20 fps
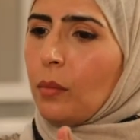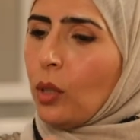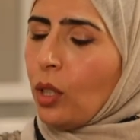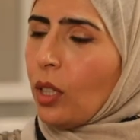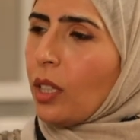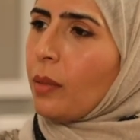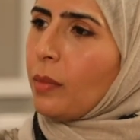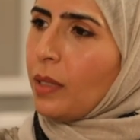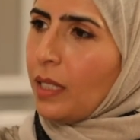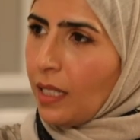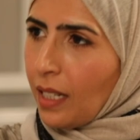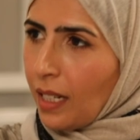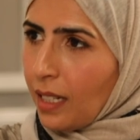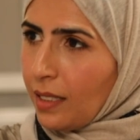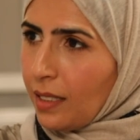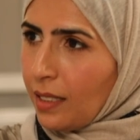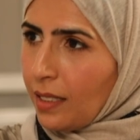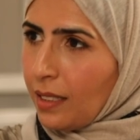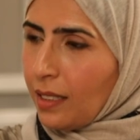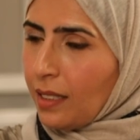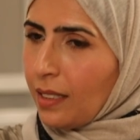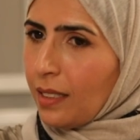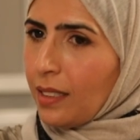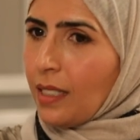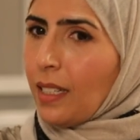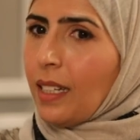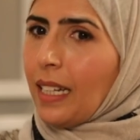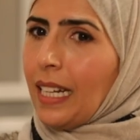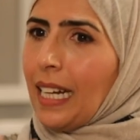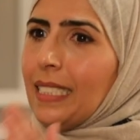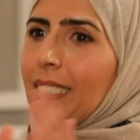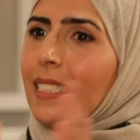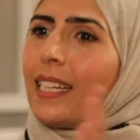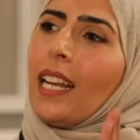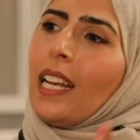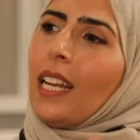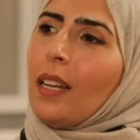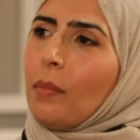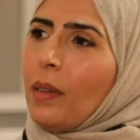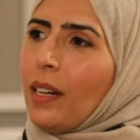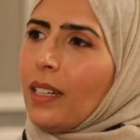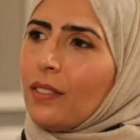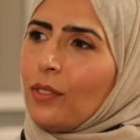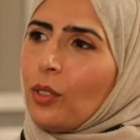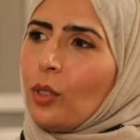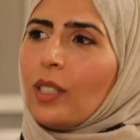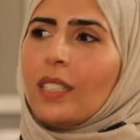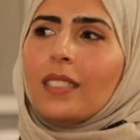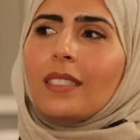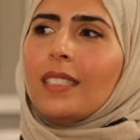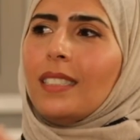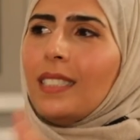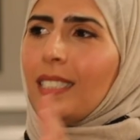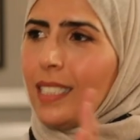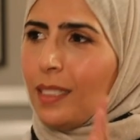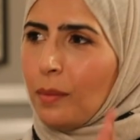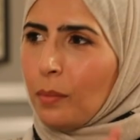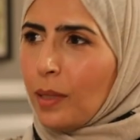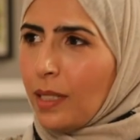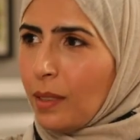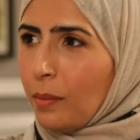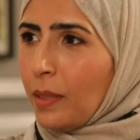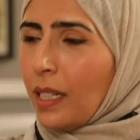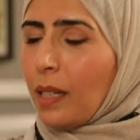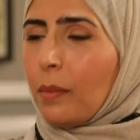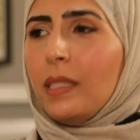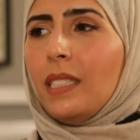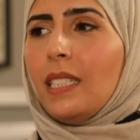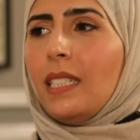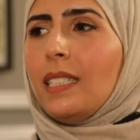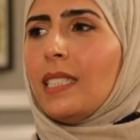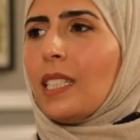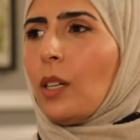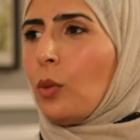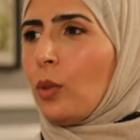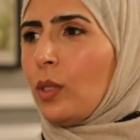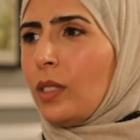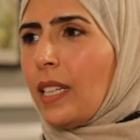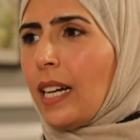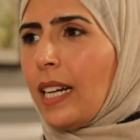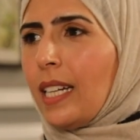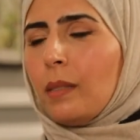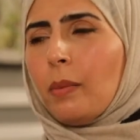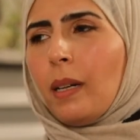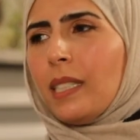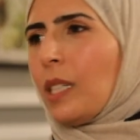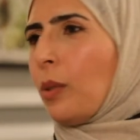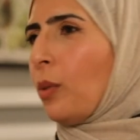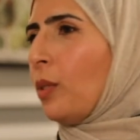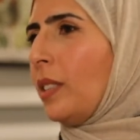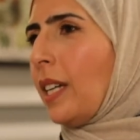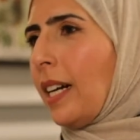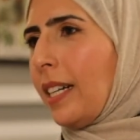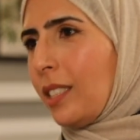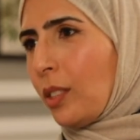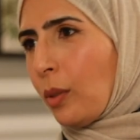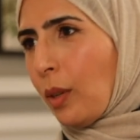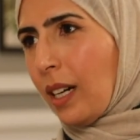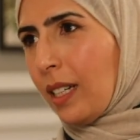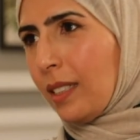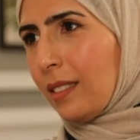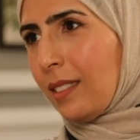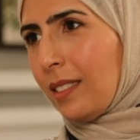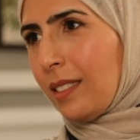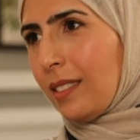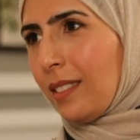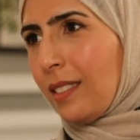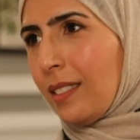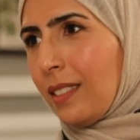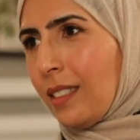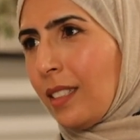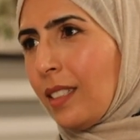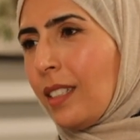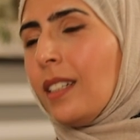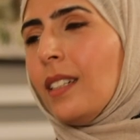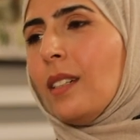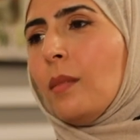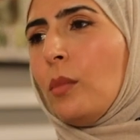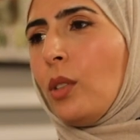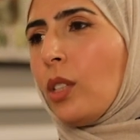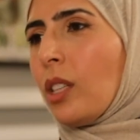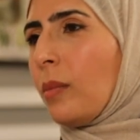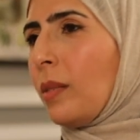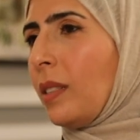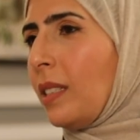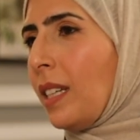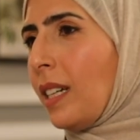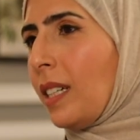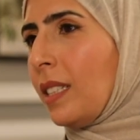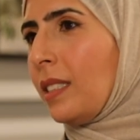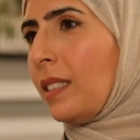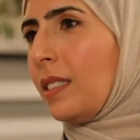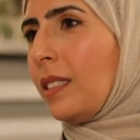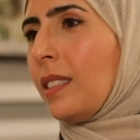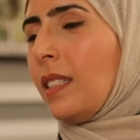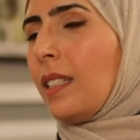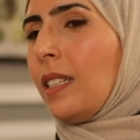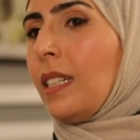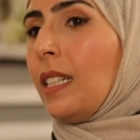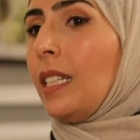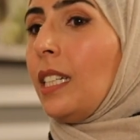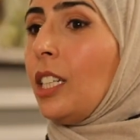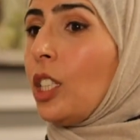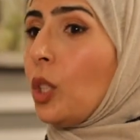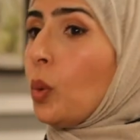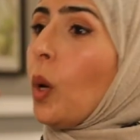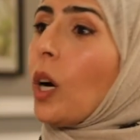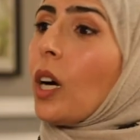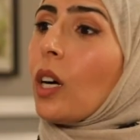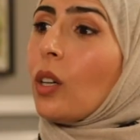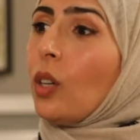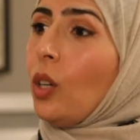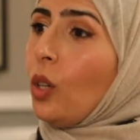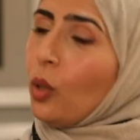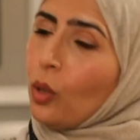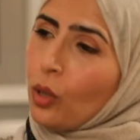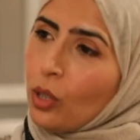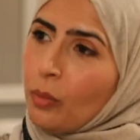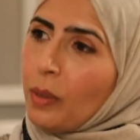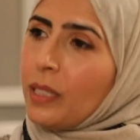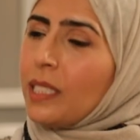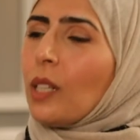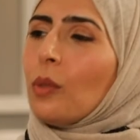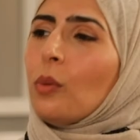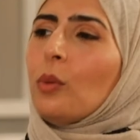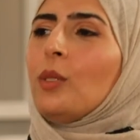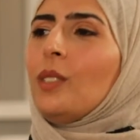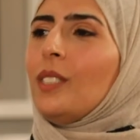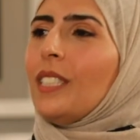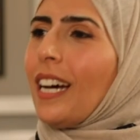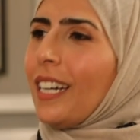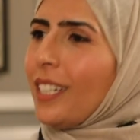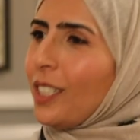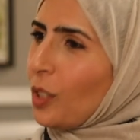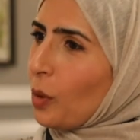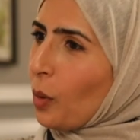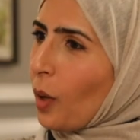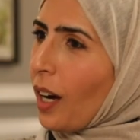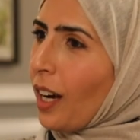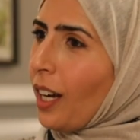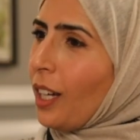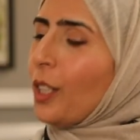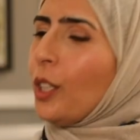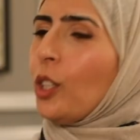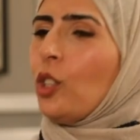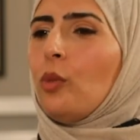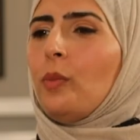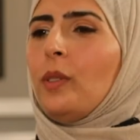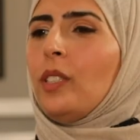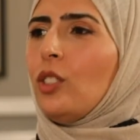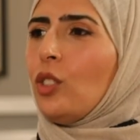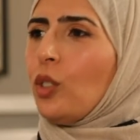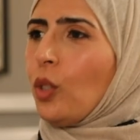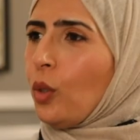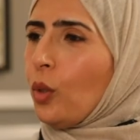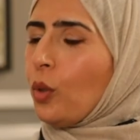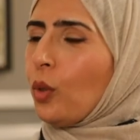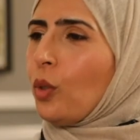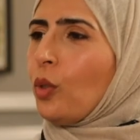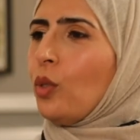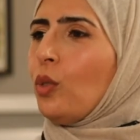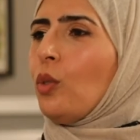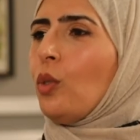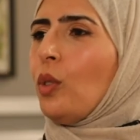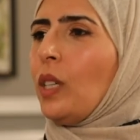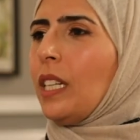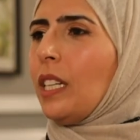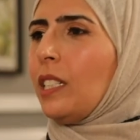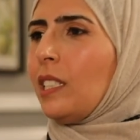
معظم الناس قاعد نتكلم عن فوق ال 90% من اللي يسوون دايت ما يسوون دايت واحد معظم الناس يتوقعون بيسوون دايت واحد وبينجحون إيه نعم.